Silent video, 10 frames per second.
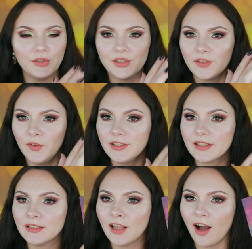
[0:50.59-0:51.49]

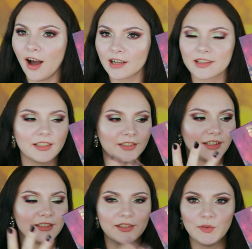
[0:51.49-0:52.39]
Действительно арт,
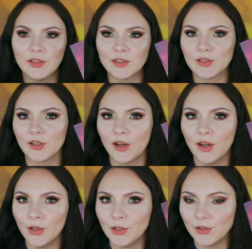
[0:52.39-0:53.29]
действительно
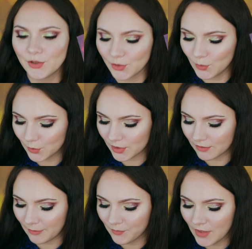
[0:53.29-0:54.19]

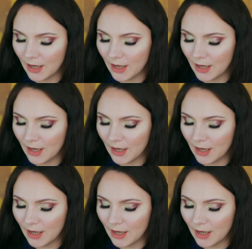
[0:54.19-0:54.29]
искусство.